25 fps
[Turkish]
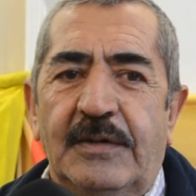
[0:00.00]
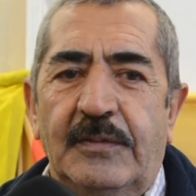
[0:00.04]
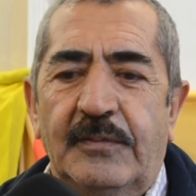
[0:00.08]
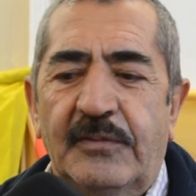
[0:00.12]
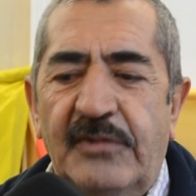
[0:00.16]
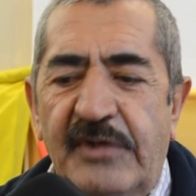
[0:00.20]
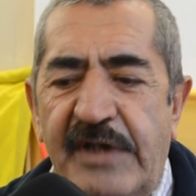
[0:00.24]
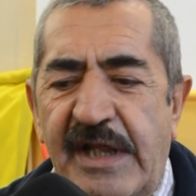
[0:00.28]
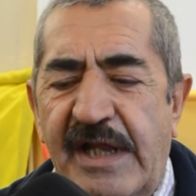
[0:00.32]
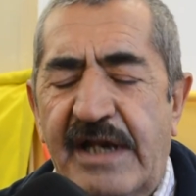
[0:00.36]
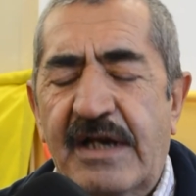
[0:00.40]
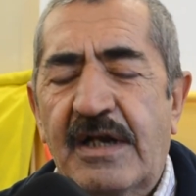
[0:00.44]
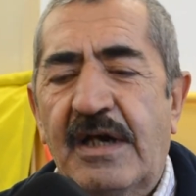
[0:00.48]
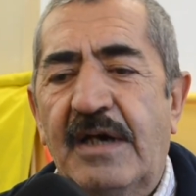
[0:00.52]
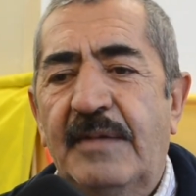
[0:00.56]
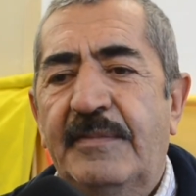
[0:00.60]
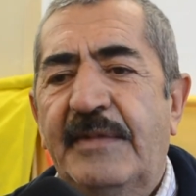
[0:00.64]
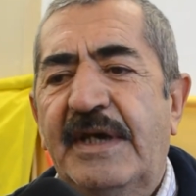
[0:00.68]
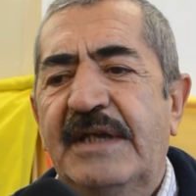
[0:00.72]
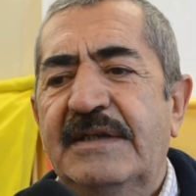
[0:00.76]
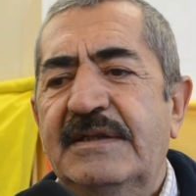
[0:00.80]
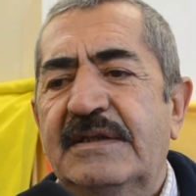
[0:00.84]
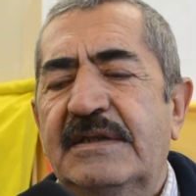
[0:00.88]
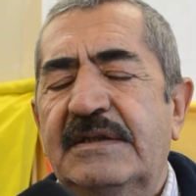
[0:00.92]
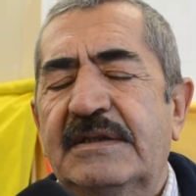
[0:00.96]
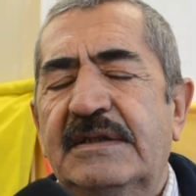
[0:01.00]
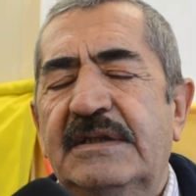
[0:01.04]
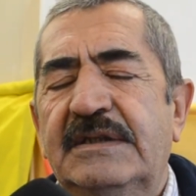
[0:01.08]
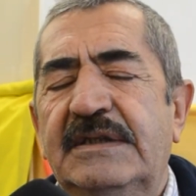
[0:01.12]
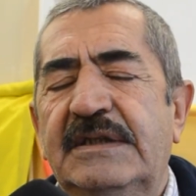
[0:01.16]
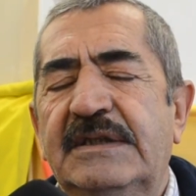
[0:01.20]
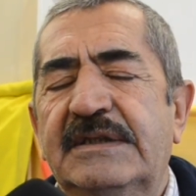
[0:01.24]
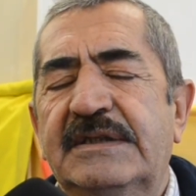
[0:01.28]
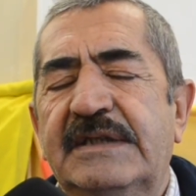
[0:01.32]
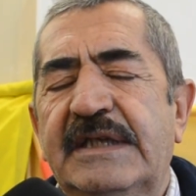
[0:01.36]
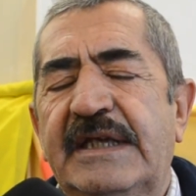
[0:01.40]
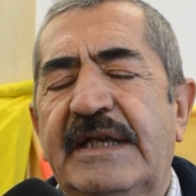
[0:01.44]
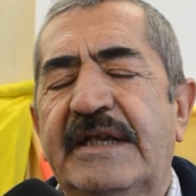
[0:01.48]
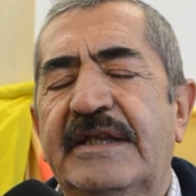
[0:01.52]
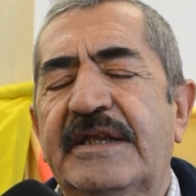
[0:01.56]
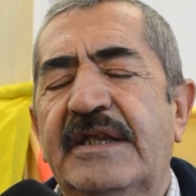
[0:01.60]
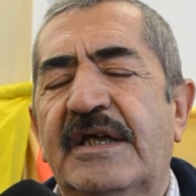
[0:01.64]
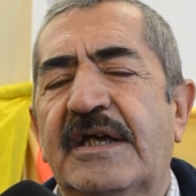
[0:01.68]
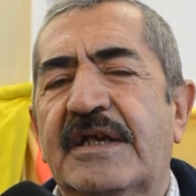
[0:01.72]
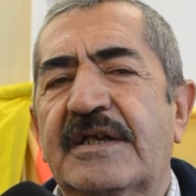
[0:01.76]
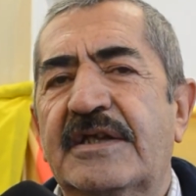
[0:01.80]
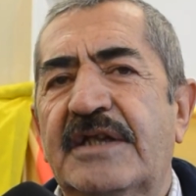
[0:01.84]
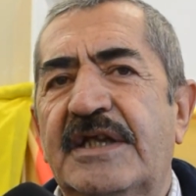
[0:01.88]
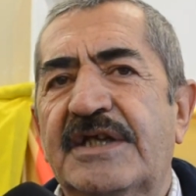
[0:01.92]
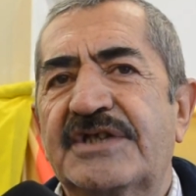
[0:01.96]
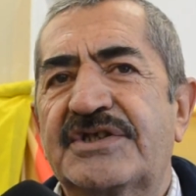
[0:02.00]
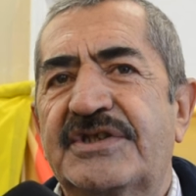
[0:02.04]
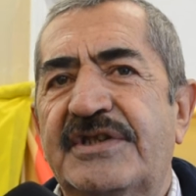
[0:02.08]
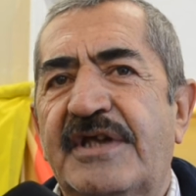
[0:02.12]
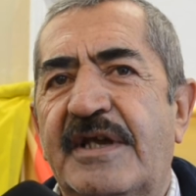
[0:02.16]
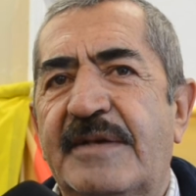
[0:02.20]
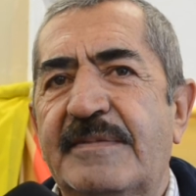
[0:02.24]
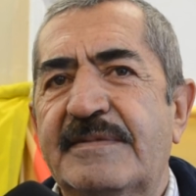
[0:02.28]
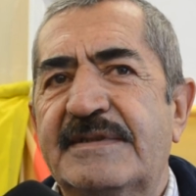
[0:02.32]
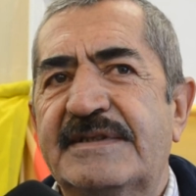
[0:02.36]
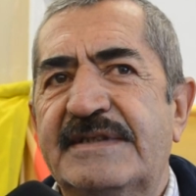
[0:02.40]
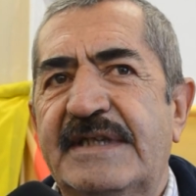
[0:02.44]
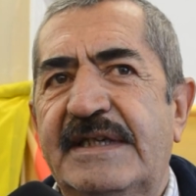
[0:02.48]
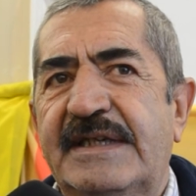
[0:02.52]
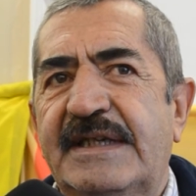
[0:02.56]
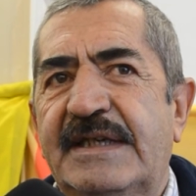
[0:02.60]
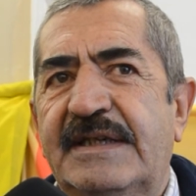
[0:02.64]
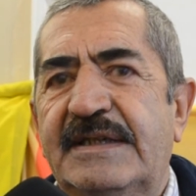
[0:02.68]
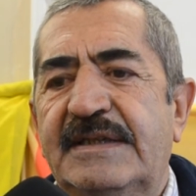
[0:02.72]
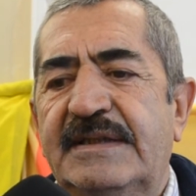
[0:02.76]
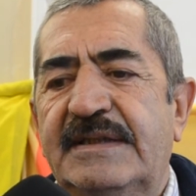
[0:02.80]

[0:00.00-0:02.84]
Buna rağmen e, gene de arkadaşlarımıza